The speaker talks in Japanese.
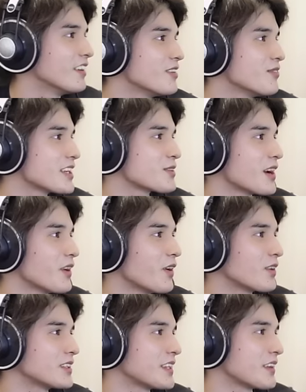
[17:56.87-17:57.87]
マシュマロ
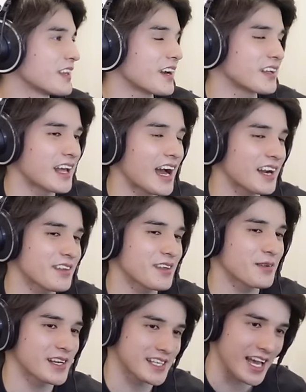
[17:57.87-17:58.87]
送ってくれた方、ありがとうござ
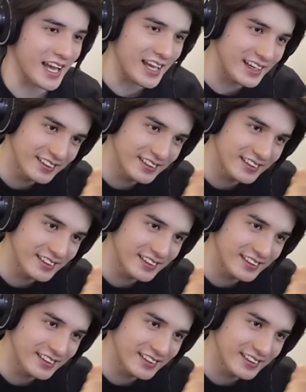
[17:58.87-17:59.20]
いました。